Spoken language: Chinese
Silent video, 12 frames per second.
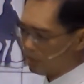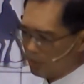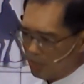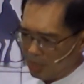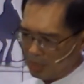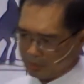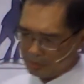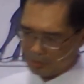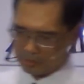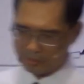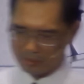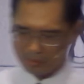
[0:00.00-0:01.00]
呃，
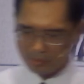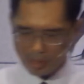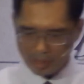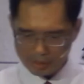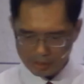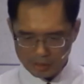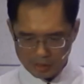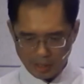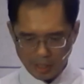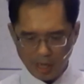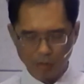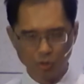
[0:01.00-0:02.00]
为了自己的
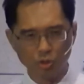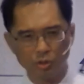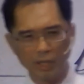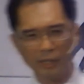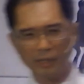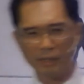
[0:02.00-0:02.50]
好处呢？